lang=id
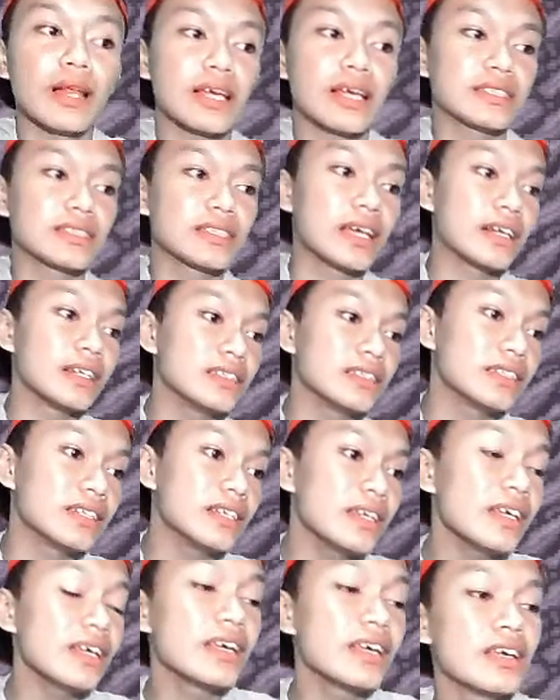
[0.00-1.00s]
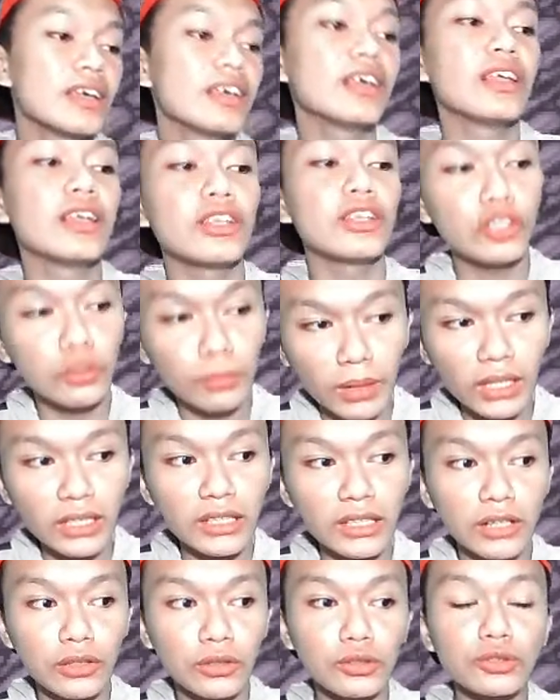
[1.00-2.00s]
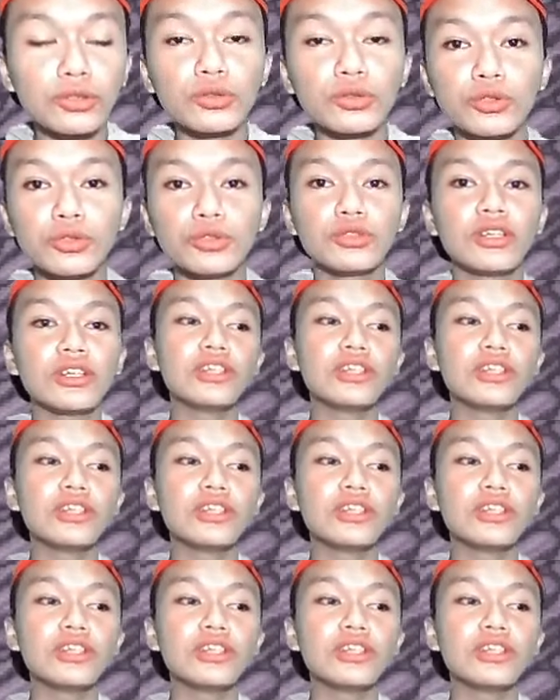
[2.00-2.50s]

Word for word: dan di sini cuma 107 jadi